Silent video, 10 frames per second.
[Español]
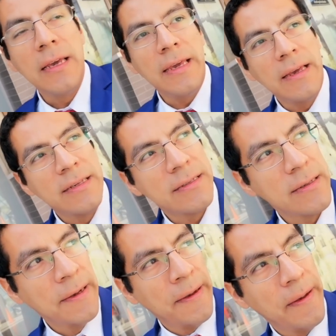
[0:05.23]
y
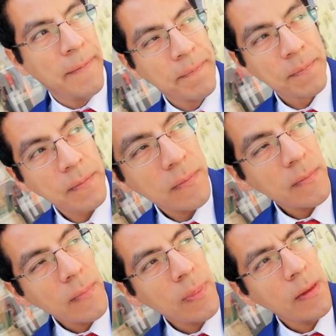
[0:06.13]
este
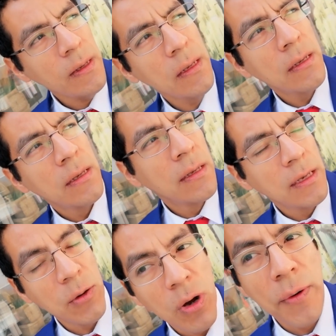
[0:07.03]

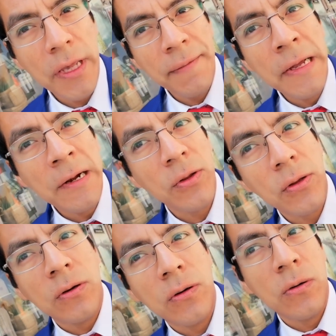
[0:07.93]
Huawei habían
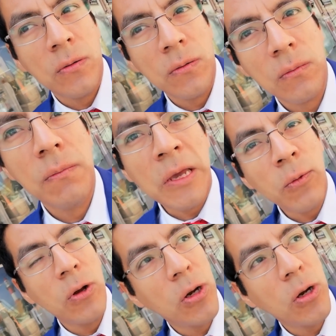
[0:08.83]
roto vínculos